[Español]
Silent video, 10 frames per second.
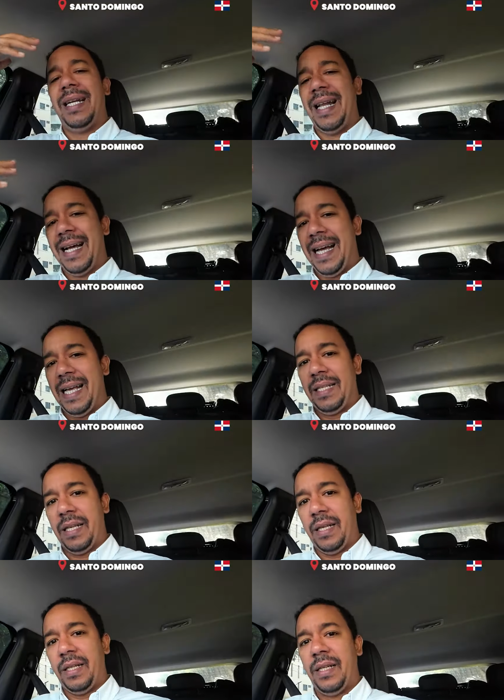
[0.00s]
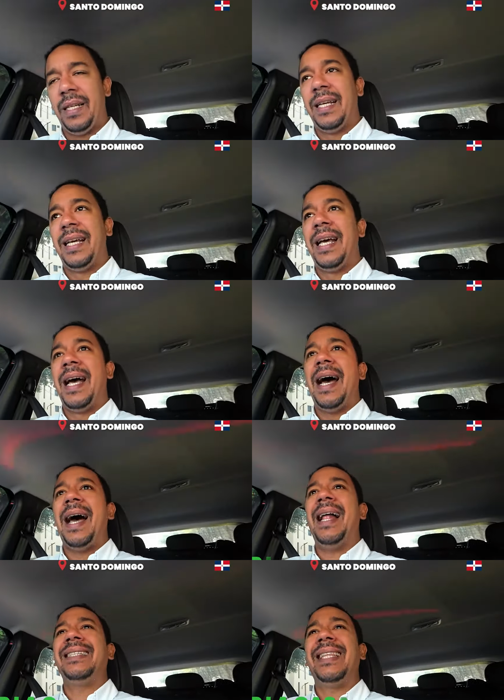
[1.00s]
la casa
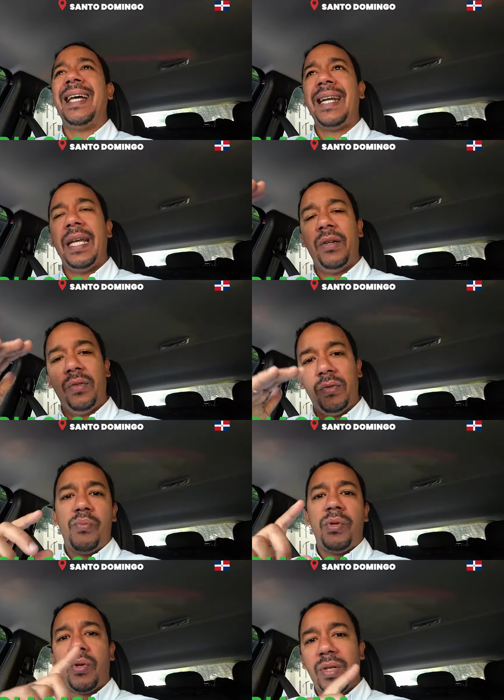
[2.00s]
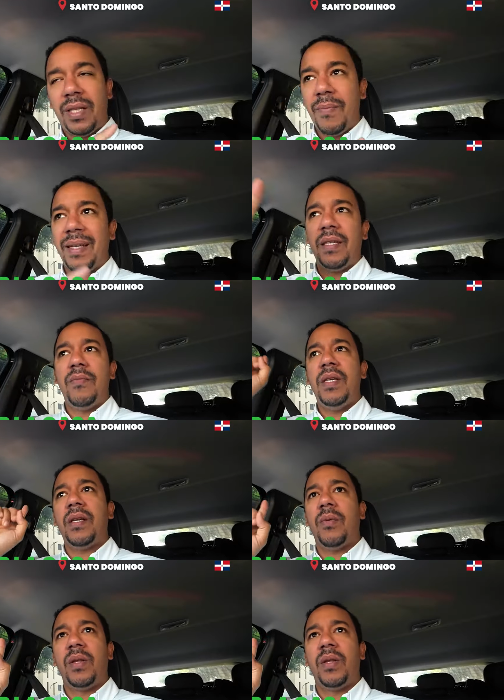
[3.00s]
al terreno, pues entonces se maximiza el